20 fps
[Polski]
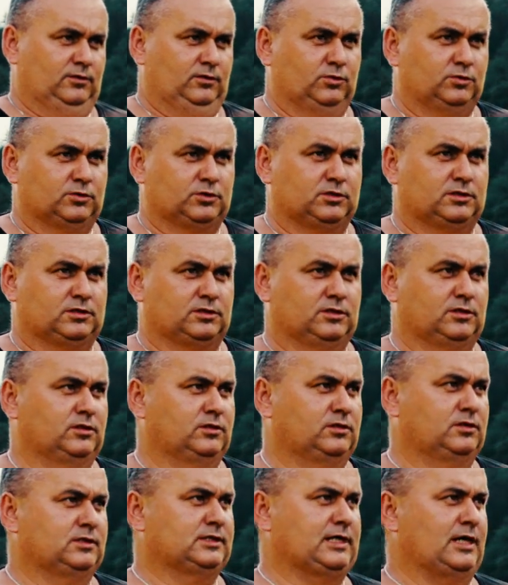Już
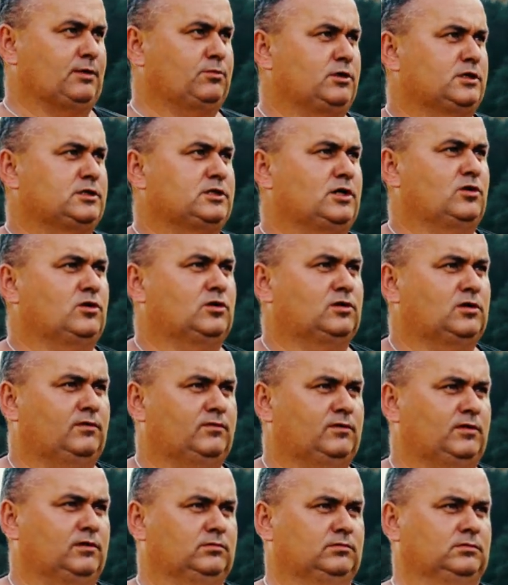zajmuję się
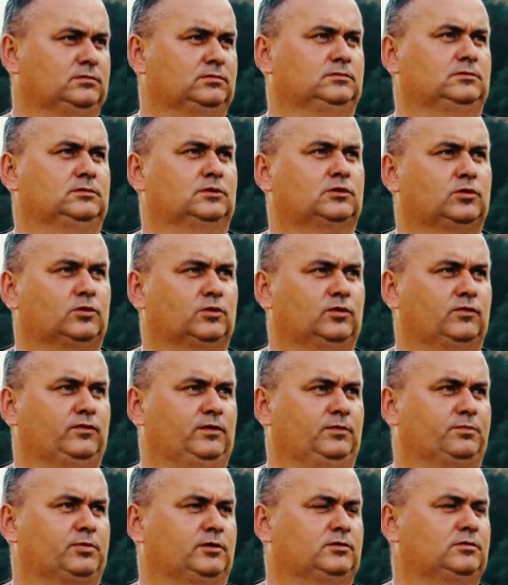hodowlą krów
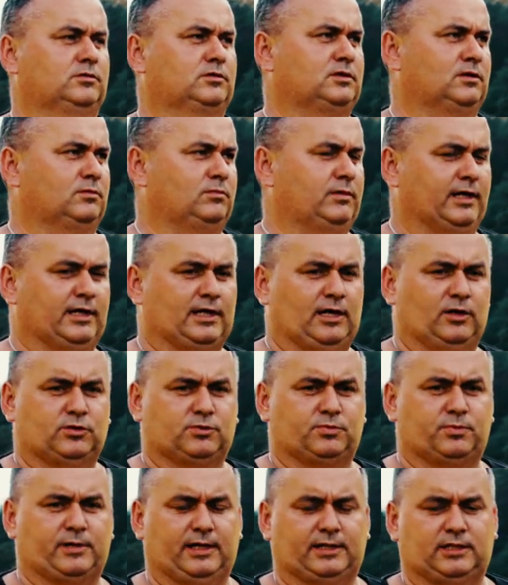i produkcją mleka
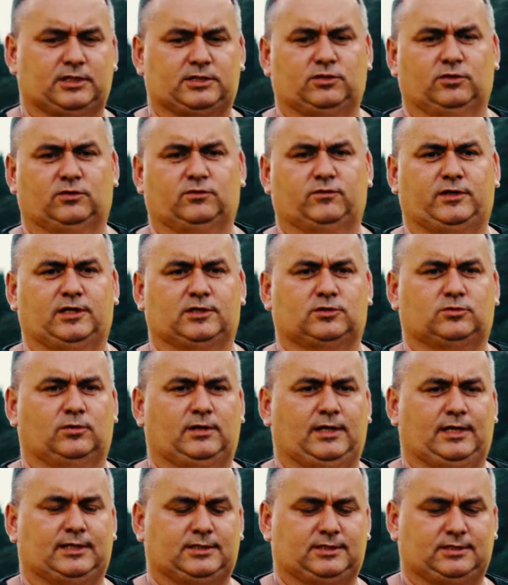już praktycznie od 20
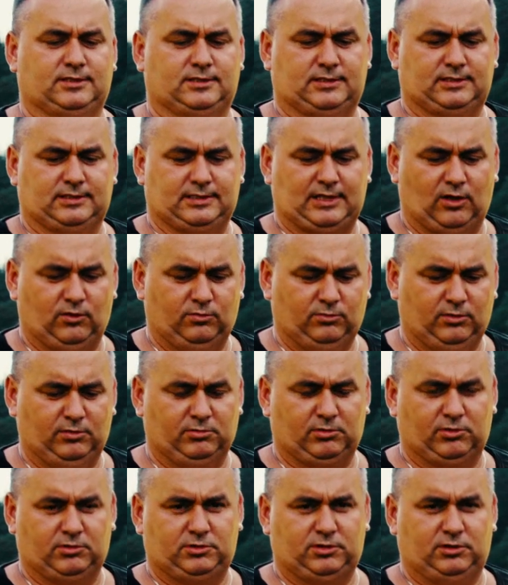lat z całą
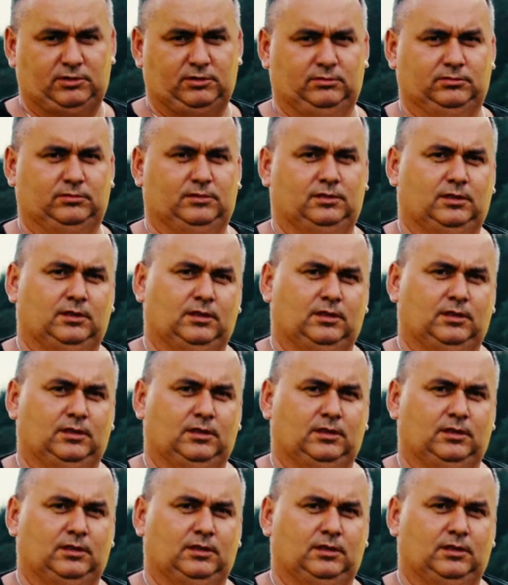moją rodziną.